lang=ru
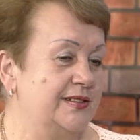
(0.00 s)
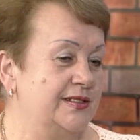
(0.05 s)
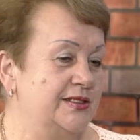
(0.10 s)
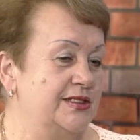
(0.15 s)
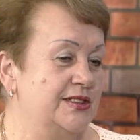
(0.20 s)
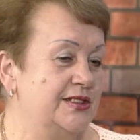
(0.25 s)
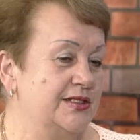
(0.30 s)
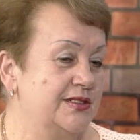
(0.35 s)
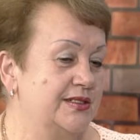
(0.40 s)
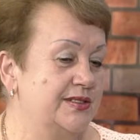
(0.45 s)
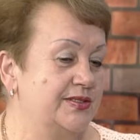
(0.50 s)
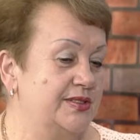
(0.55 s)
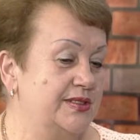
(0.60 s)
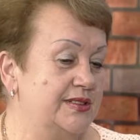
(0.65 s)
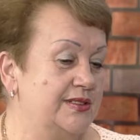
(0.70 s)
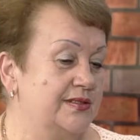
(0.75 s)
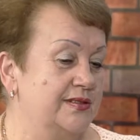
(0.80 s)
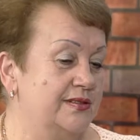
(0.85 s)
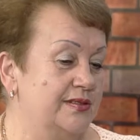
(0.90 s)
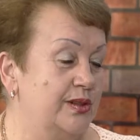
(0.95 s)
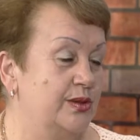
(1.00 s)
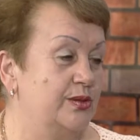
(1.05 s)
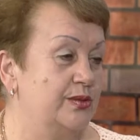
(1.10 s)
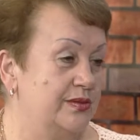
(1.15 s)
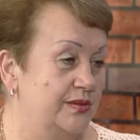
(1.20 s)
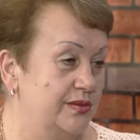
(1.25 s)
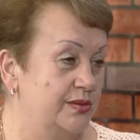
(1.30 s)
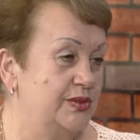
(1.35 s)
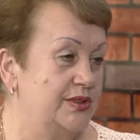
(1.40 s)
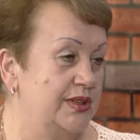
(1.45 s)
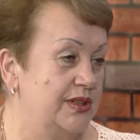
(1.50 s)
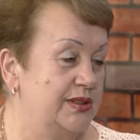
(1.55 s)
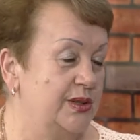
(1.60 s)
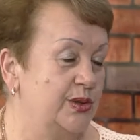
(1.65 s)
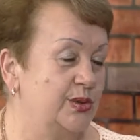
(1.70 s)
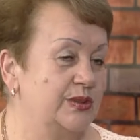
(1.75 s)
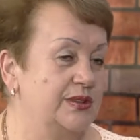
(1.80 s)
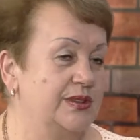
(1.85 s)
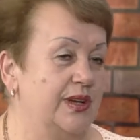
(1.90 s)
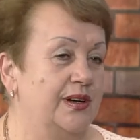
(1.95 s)
все, все, ну, у всех на
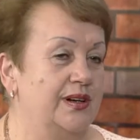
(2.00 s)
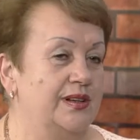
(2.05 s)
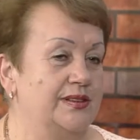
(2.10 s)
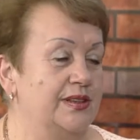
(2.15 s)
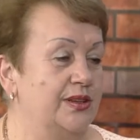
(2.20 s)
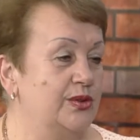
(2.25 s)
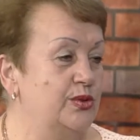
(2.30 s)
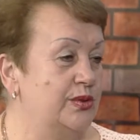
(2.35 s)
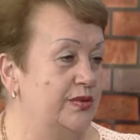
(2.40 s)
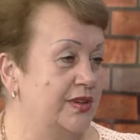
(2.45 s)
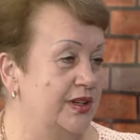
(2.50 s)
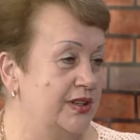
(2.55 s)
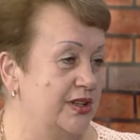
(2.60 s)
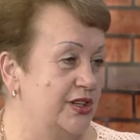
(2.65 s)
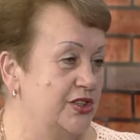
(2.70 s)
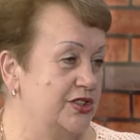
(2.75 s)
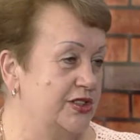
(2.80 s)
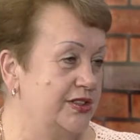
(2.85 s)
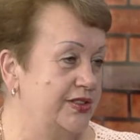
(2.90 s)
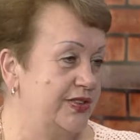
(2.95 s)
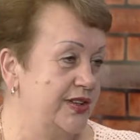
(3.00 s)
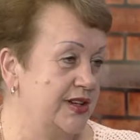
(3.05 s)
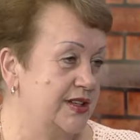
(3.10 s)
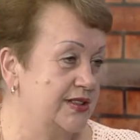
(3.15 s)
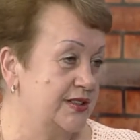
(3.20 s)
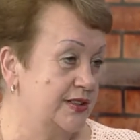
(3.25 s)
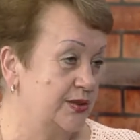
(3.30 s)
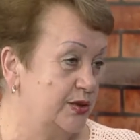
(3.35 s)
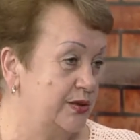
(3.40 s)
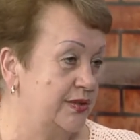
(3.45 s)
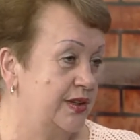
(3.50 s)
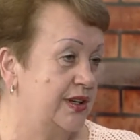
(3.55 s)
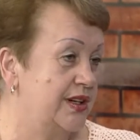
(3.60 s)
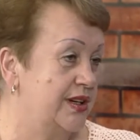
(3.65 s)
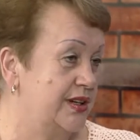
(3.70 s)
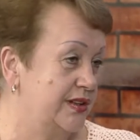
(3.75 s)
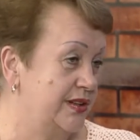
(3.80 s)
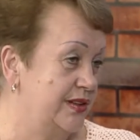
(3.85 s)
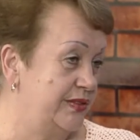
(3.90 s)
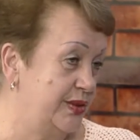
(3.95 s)
устах это новая наша инфекция, новая
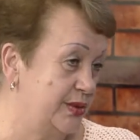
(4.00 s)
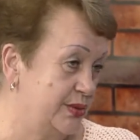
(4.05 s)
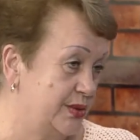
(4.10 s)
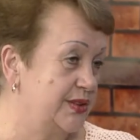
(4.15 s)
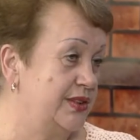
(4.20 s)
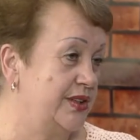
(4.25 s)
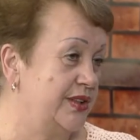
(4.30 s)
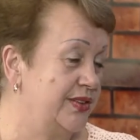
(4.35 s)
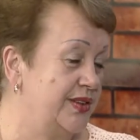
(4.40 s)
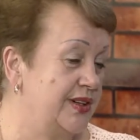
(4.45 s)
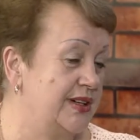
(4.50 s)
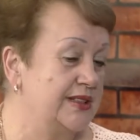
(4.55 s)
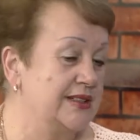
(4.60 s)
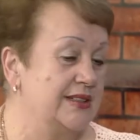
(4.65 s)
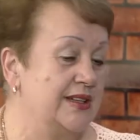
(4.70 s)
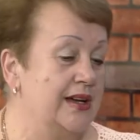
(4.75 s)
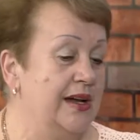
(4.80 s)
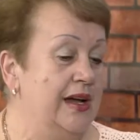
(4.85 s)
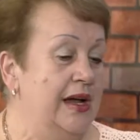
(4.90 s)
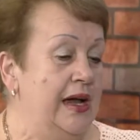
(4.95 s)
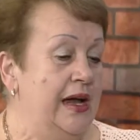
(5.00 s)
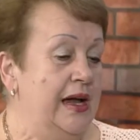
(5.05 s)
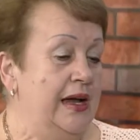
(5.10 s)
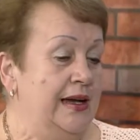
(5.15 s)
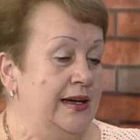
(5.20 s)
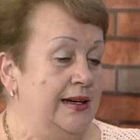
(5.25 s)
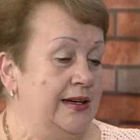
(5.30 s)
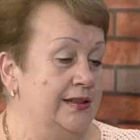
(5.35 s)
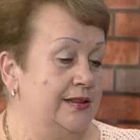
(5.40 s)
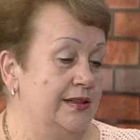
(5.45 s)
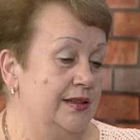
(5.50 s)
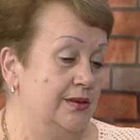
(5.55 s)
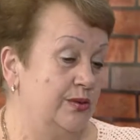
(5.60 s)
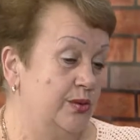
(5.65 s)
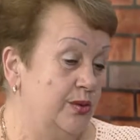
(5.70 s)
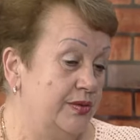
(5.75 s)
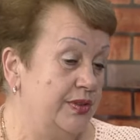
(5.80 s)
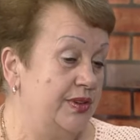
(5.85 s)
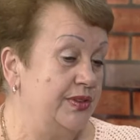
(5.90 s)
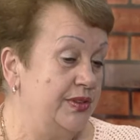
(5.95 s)
коронавирусная инфекция. Это
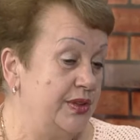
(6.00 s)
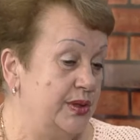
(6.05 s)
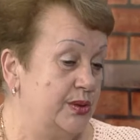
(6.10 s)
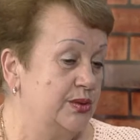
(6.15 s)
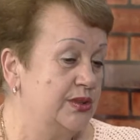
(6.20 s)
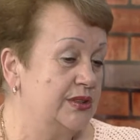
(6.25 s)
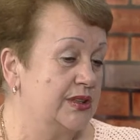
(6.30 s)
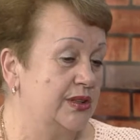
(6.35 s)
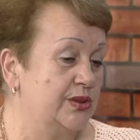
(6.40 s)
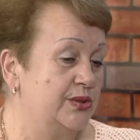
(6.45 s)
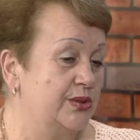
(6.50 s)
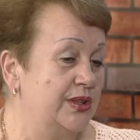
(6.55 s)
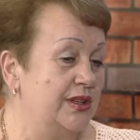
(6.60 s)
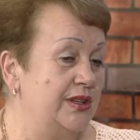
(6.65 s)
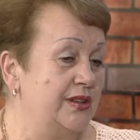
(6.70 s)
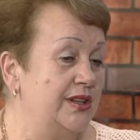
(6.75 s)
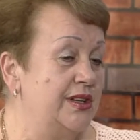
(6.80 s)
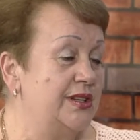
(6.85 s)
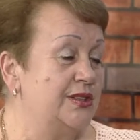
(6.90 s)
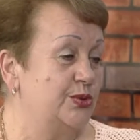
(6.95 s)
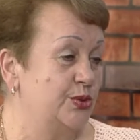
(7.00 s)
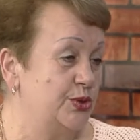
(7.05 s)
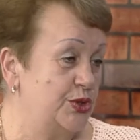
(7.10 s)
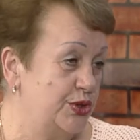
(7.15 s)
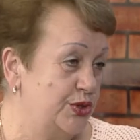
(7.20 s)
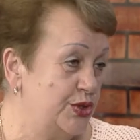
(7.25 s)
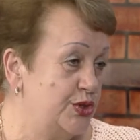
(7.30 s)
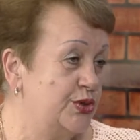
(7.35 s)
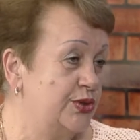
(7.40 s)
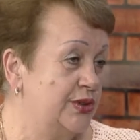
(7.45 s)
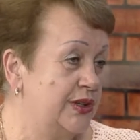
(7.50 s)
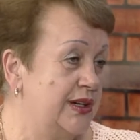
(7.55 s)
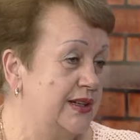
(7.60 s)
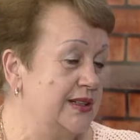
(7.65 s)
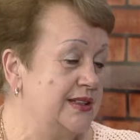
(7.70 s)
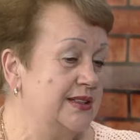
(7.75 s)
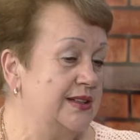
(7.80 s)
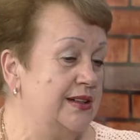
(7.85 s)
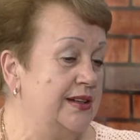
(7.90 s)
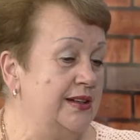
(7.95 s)
новый вирус, который не изучен еще до
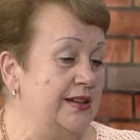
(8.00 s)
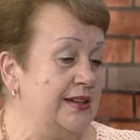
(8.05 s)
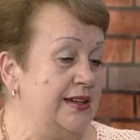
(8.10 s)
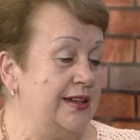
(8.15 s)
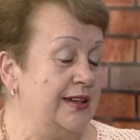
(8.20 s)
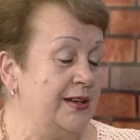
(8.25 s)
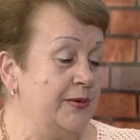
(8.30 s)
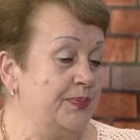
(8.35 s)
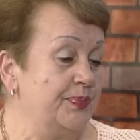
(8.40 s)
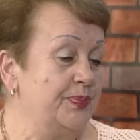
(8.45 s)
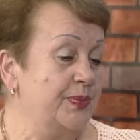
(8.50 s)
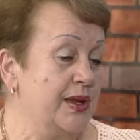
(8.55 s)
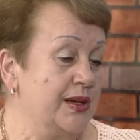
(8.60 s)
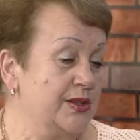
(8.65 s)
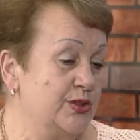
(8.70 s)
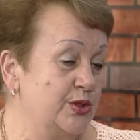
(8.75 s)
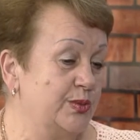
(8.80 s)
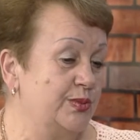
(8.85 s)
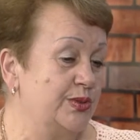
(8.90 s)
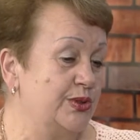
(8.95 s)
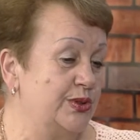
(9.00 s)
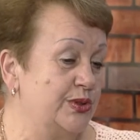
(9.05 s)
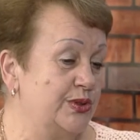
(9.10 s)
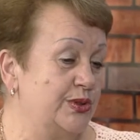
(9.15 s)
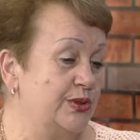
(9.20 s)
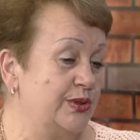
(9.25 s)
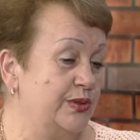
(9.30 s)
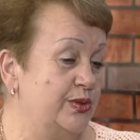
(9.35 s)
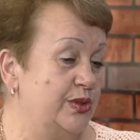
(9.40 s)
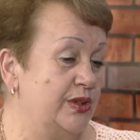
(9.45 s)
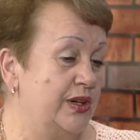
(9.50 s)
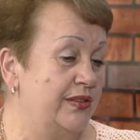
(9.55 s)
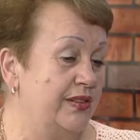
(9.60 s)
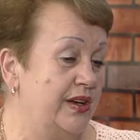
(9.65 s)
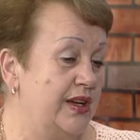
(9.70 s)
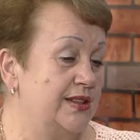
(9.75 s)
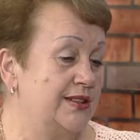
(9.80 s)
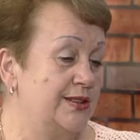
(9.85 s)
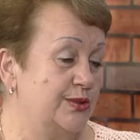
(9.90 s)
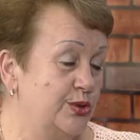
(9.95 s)
конца, и особенностью его
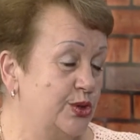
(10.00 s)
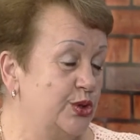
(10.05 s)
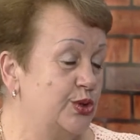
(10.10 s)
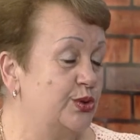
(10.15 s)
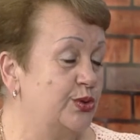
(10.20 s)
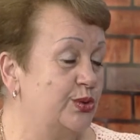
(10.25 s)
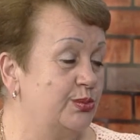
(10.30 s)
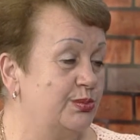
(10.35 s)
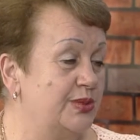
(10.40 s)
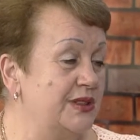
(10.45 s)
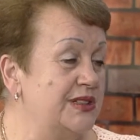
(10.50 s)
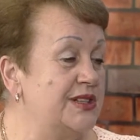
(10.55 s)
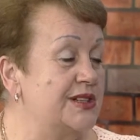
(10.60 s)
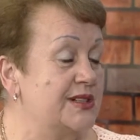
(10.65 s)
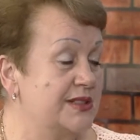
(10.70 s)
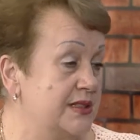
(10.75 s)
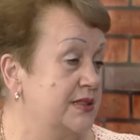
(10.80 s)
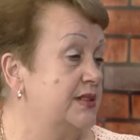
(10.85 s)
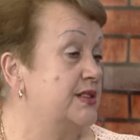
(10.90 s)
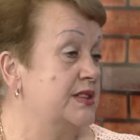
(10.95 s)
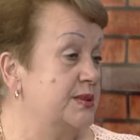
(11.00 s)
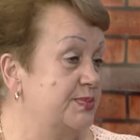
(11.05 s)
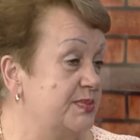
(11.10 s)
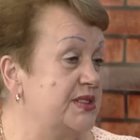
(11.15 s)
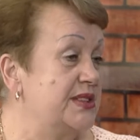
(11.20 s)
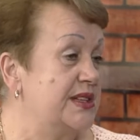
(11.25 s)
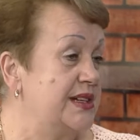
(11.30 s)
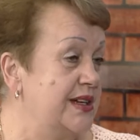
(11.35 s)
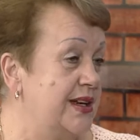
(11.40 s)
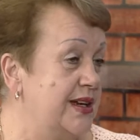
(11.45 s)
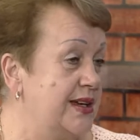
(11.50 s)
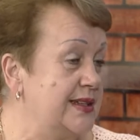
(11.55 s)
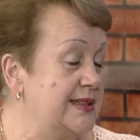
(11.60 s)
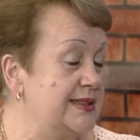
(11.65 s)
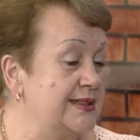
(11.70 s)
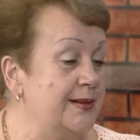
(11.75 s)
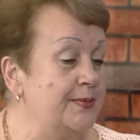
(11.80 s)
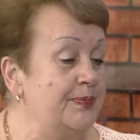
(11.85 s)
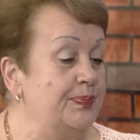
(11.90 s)
является то, что он быстро распространяется.